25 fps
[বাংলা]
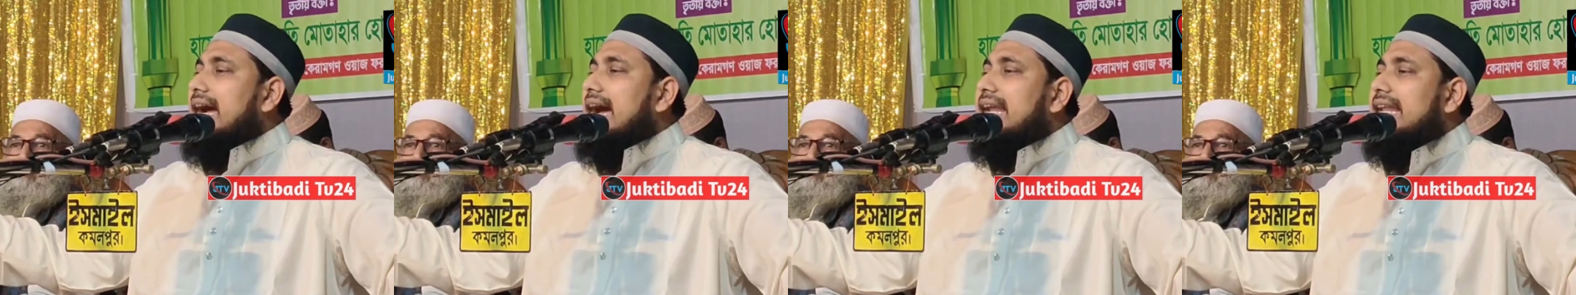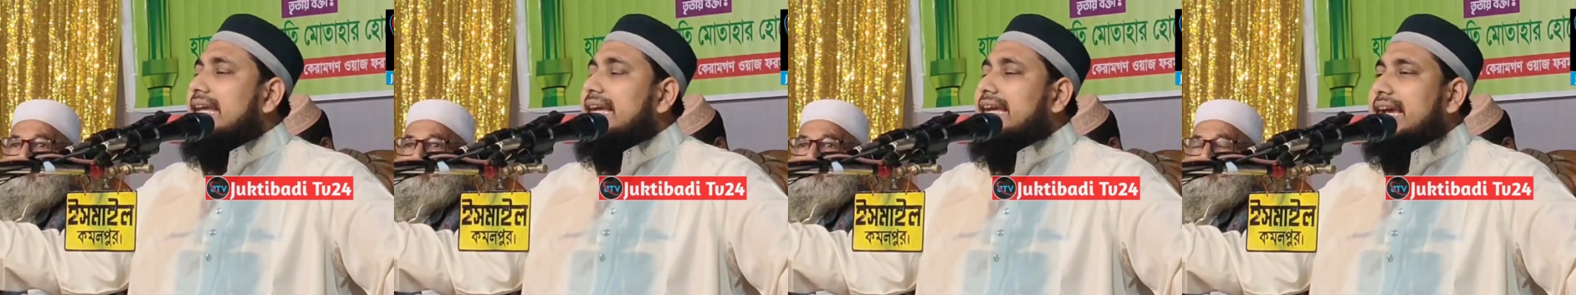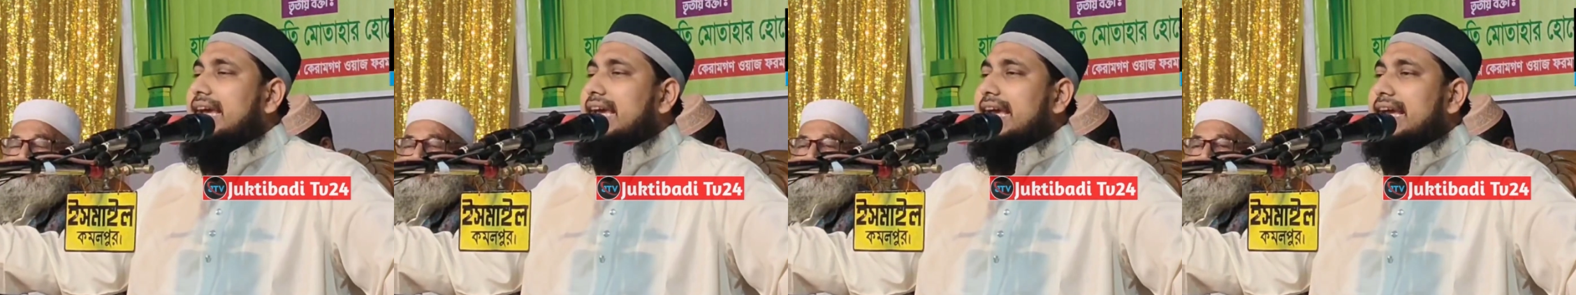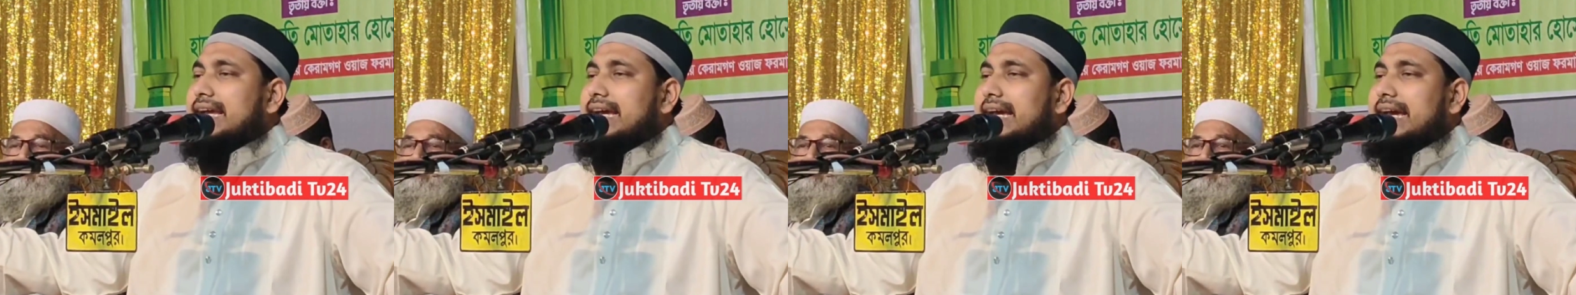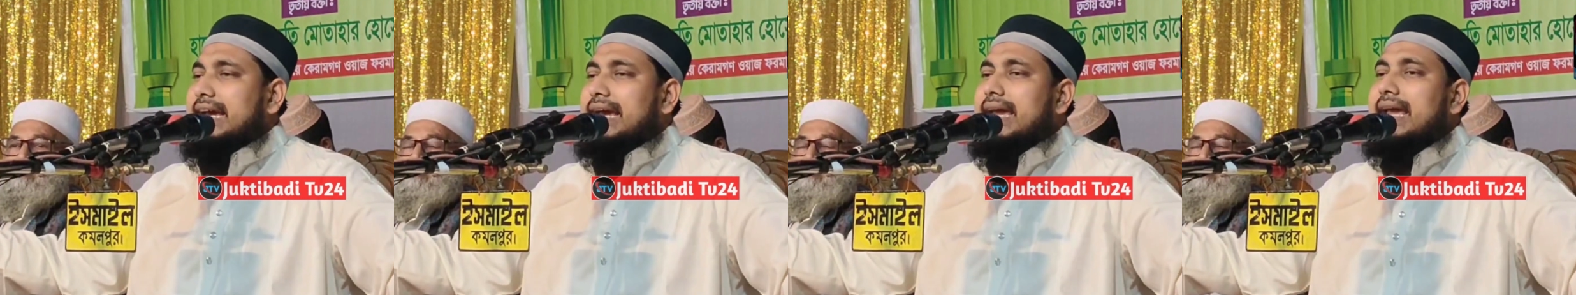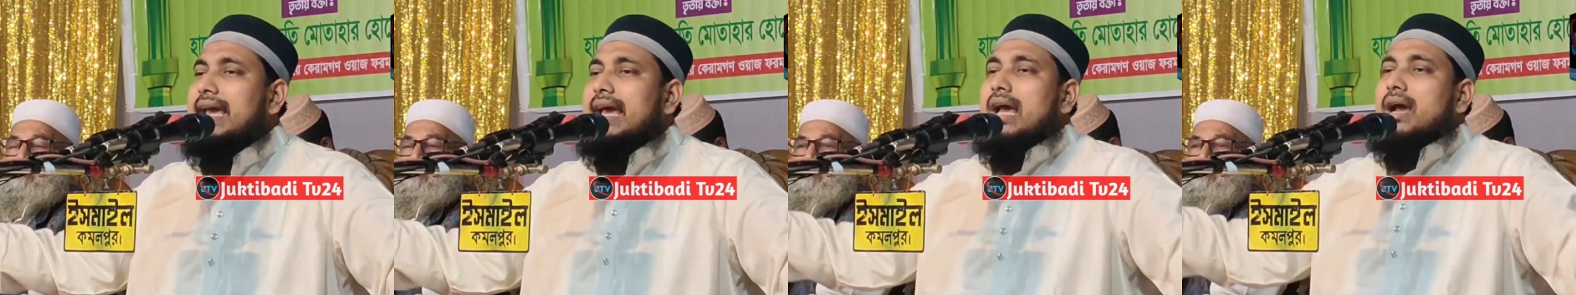গানে গেয়ে
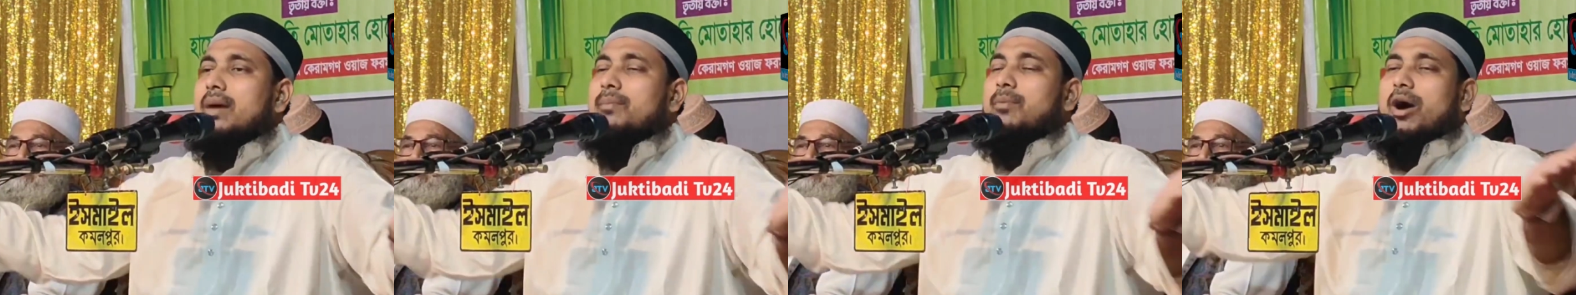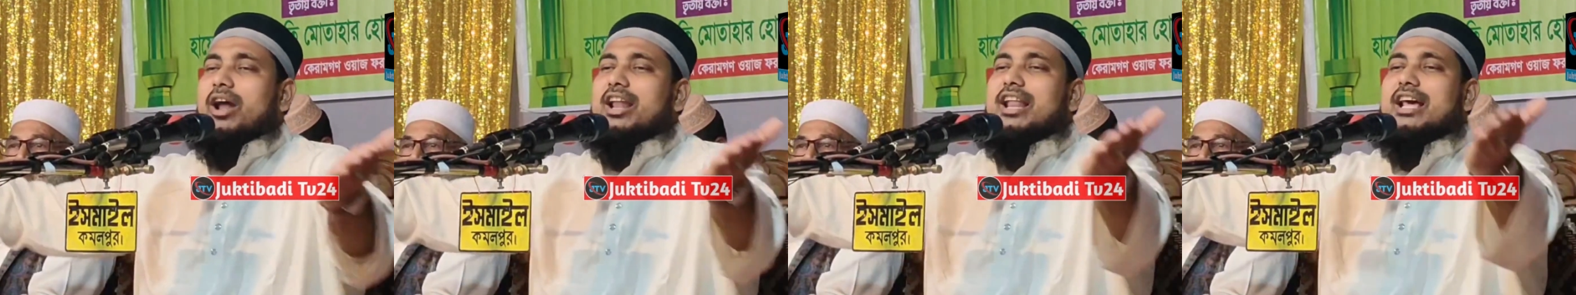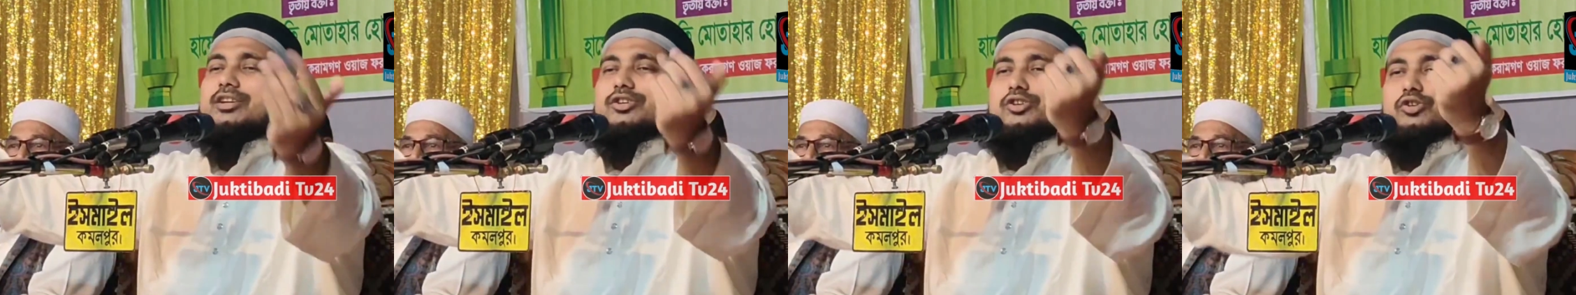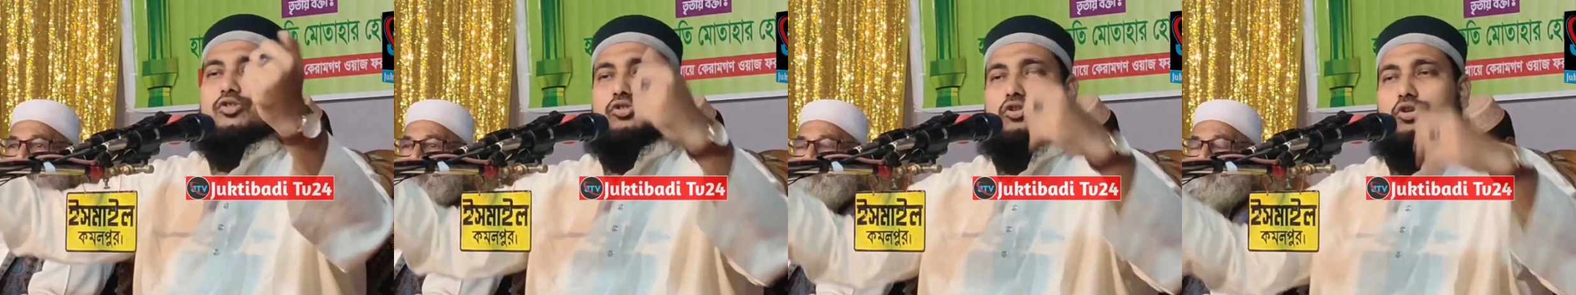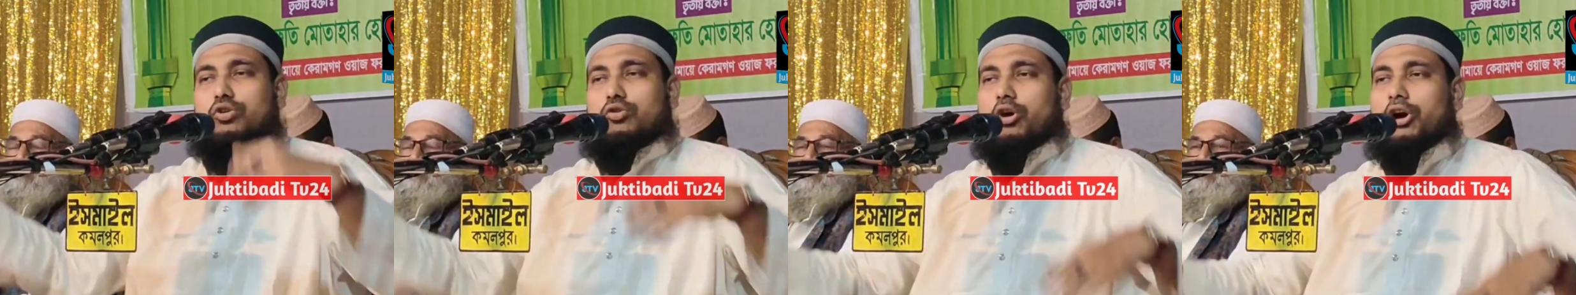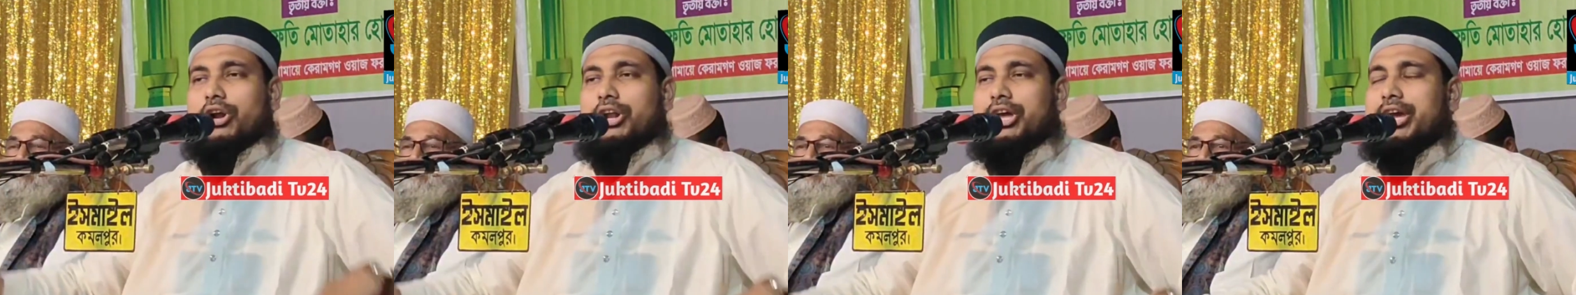গেয়ে বলা
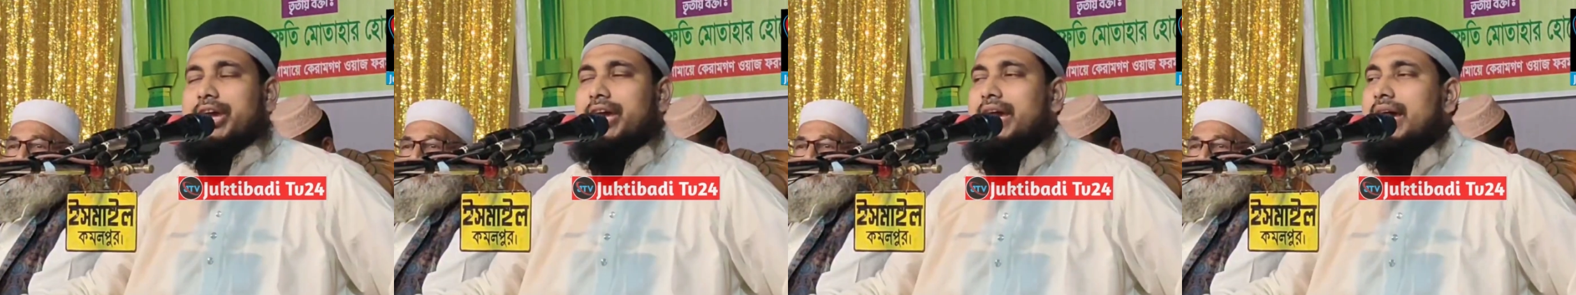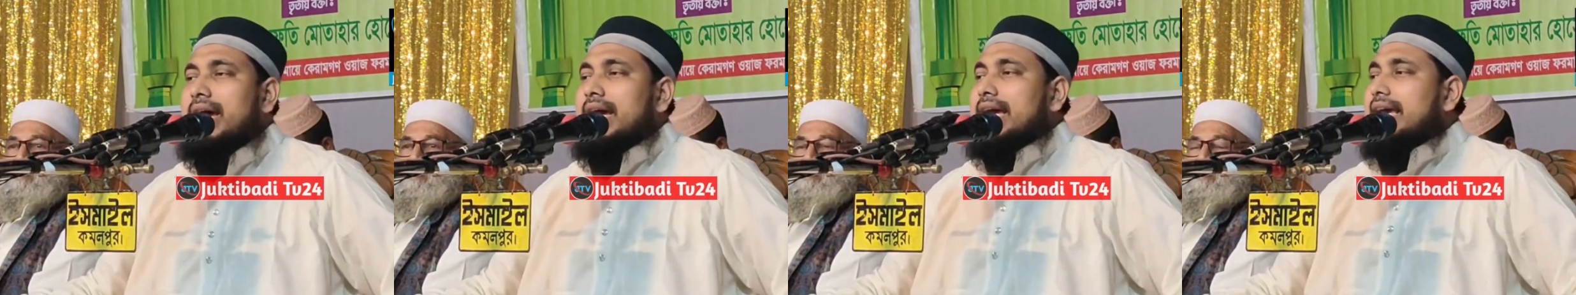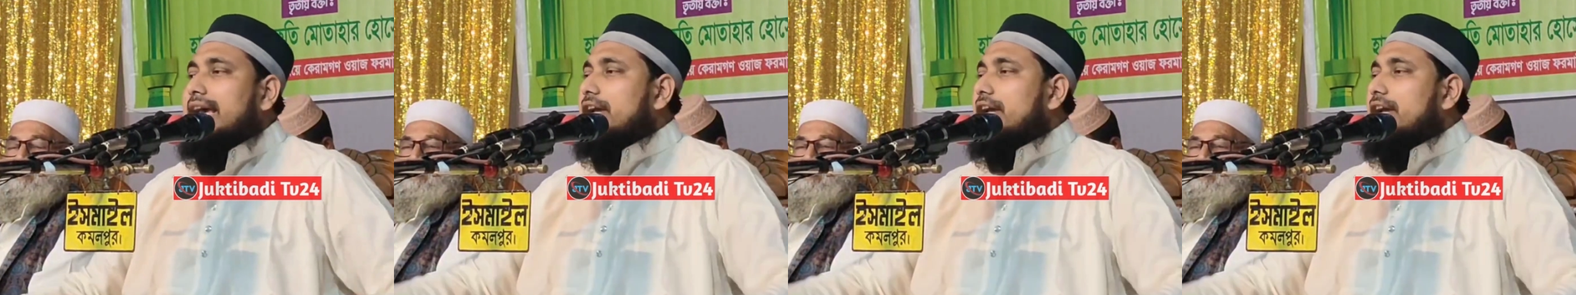শুরু করে